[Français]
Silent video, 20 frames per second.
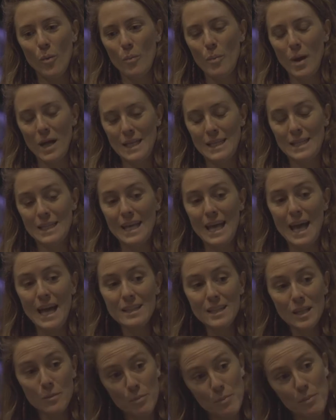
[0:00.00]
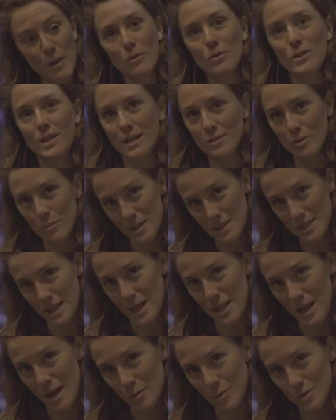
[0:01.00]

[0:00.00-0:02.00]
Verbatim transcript: par les théâtres et puis par le théâtre Massalia